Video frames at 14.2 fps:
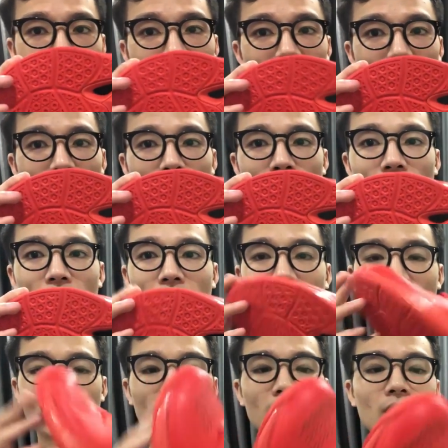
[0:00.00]
thêm vào đó
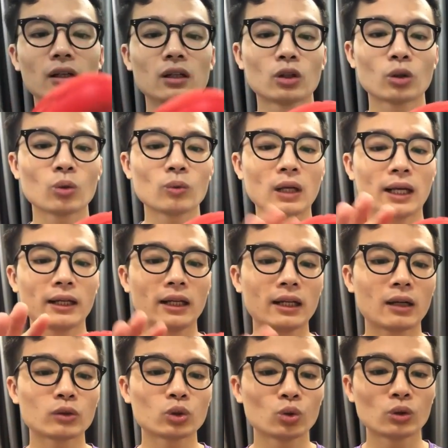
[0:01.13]
là nó cũng là đế
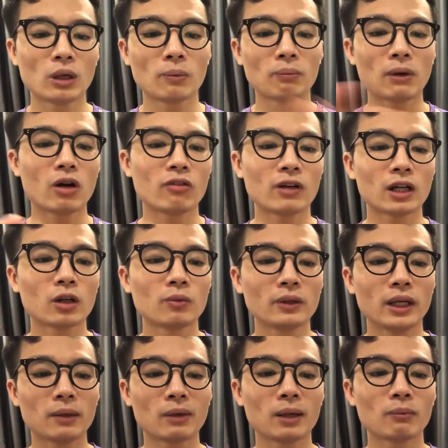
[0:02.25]
cao su đồng màu và công
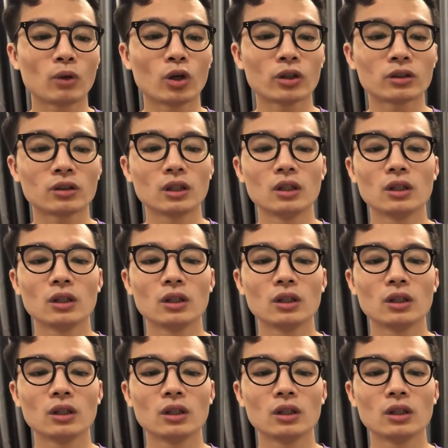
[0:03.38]
nghệ mài mòn